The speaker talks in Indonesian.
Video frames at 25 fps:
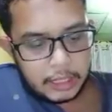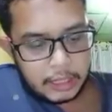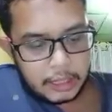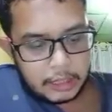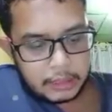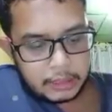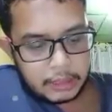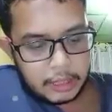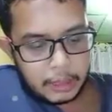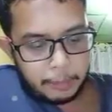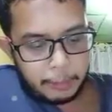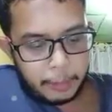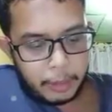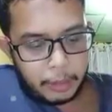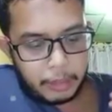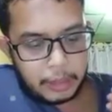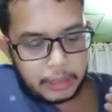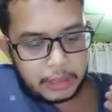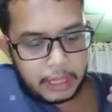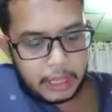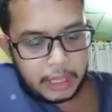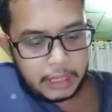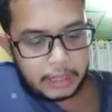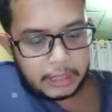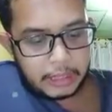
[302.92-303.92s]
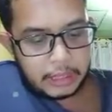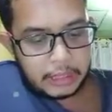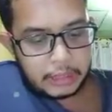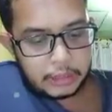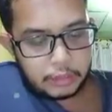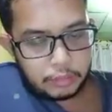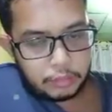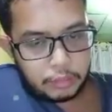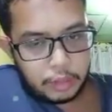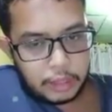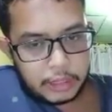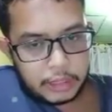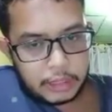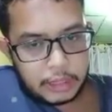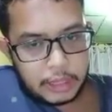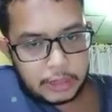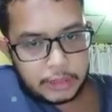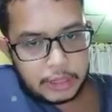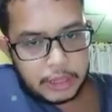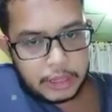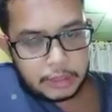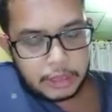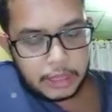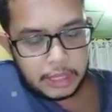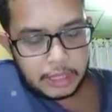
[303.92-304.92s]
Tanpa matahari, tumbuhan tidak
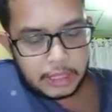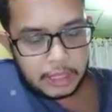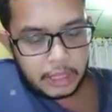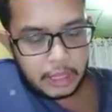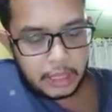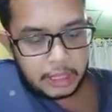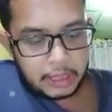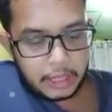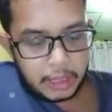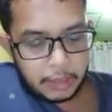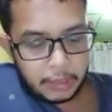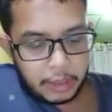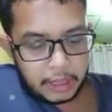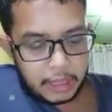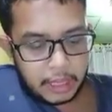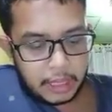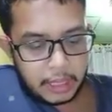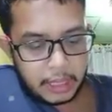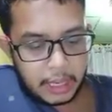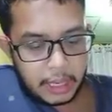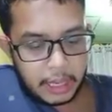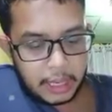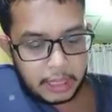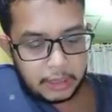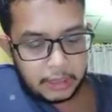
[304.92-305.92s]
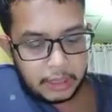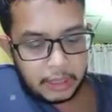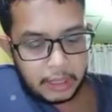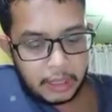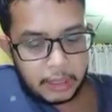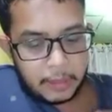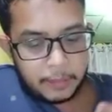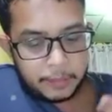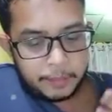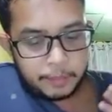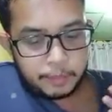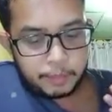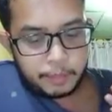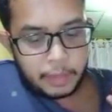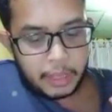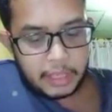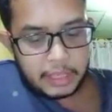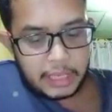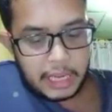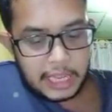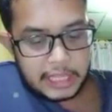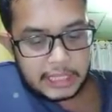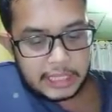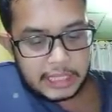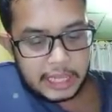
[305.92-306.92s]
bisa menjadi rantai makanan. Paling
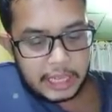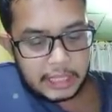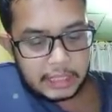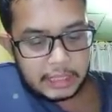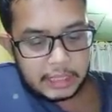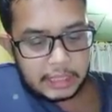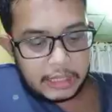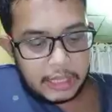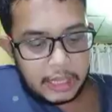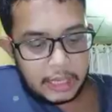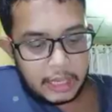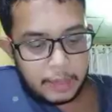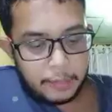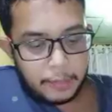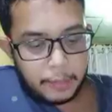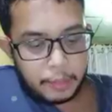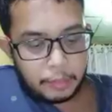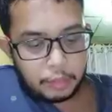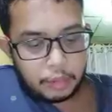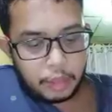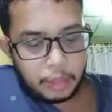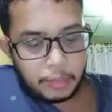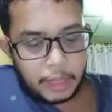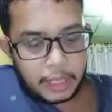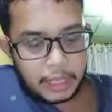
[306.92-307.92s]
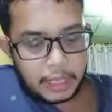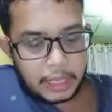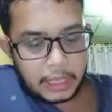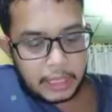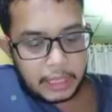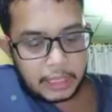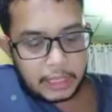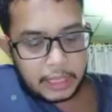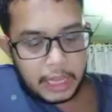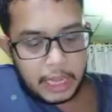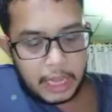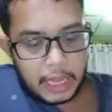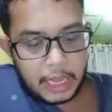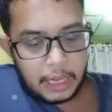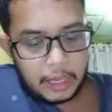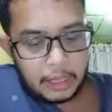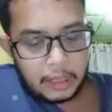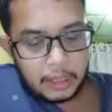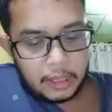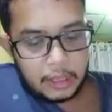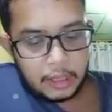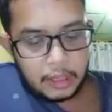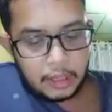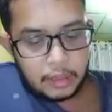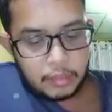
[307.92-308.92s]
dasar tidak dapat mengolah makanannya.
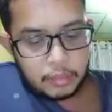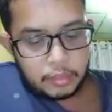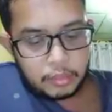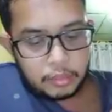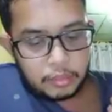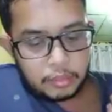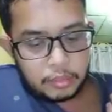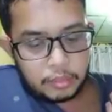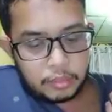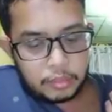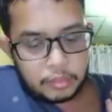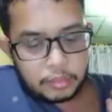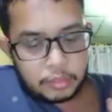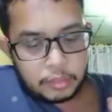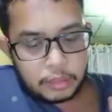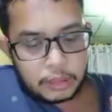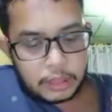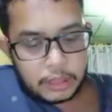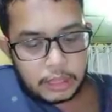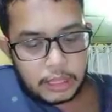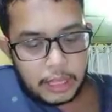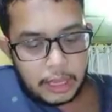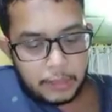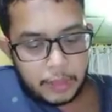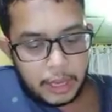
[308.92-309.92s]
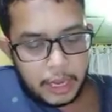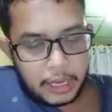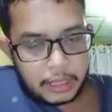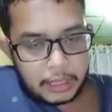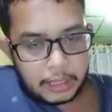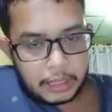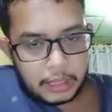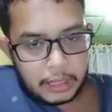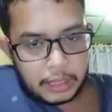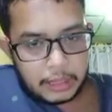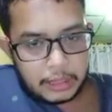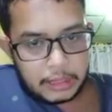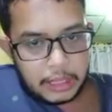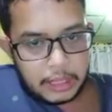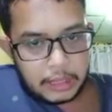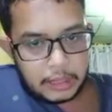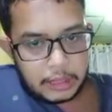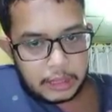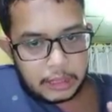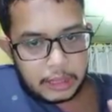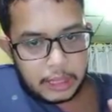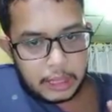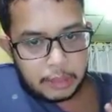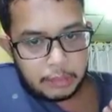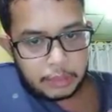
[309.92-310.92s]
Tidak berarti dia
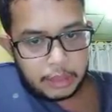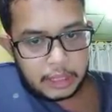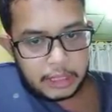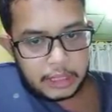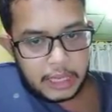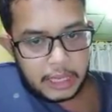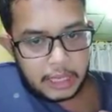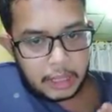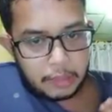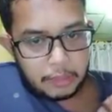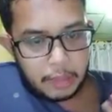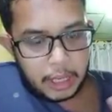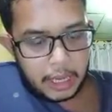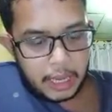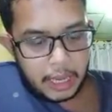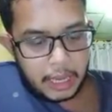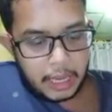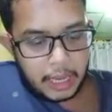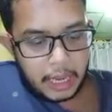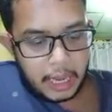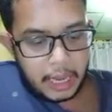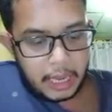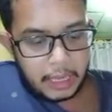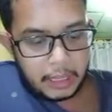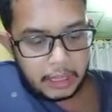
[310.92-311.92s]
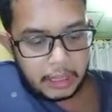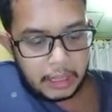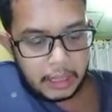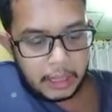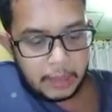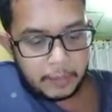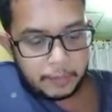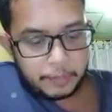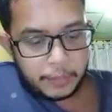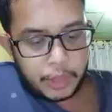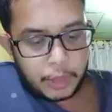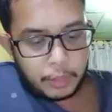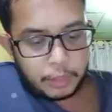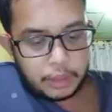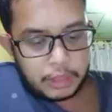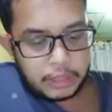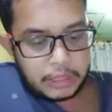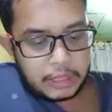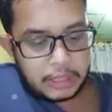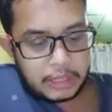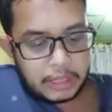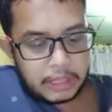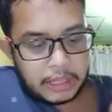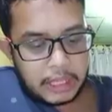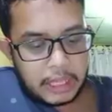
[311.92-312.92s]
tidak menyediakan makanan, namun
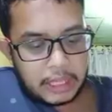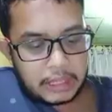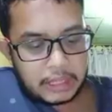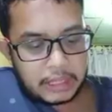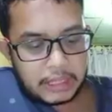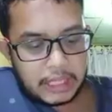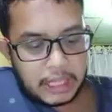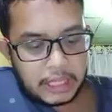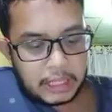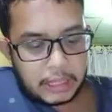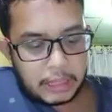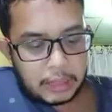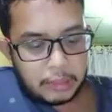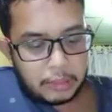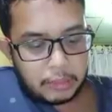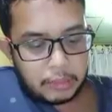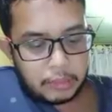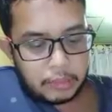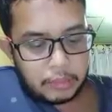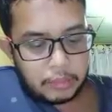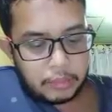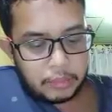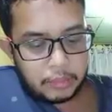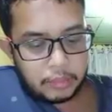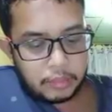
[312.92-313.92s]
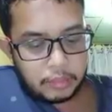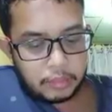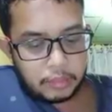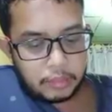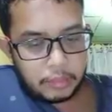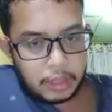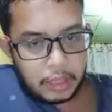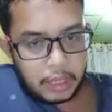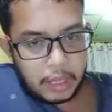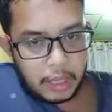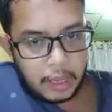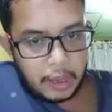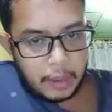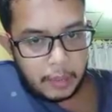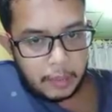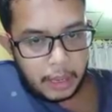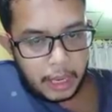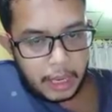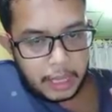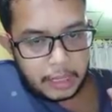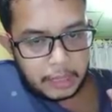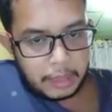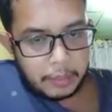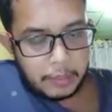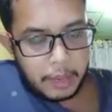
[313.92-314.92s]
dia tidak terjadi
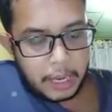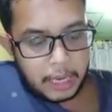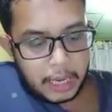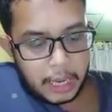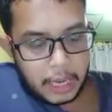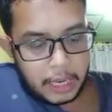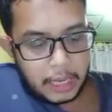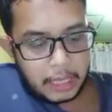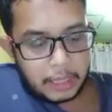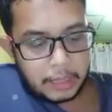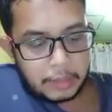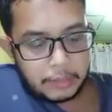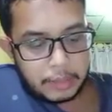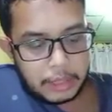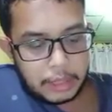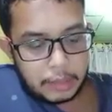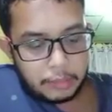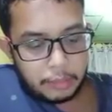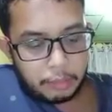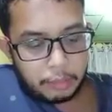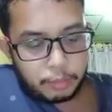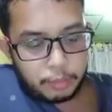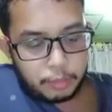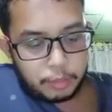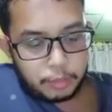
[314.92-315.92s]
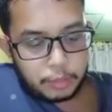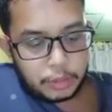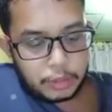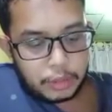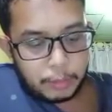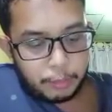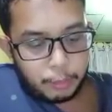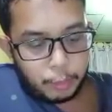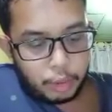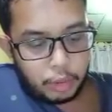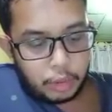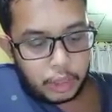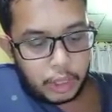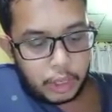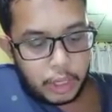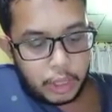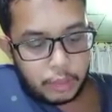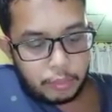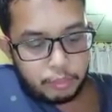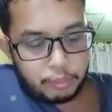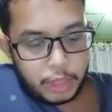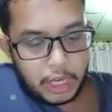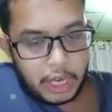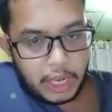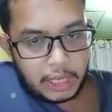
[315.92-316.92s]
rantai makanan yang bisa diperlukan oleh
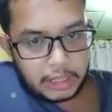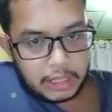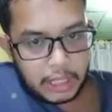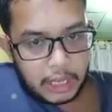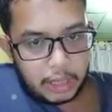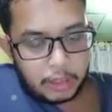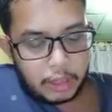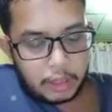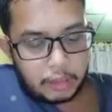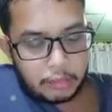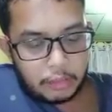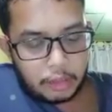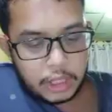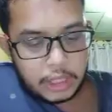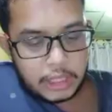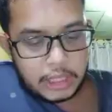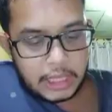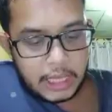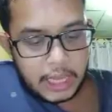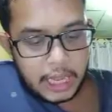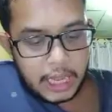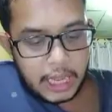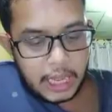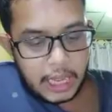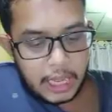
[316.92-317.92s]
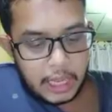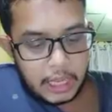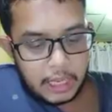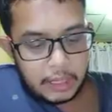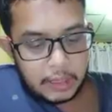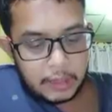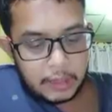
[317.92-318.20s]
binatang dan manusia.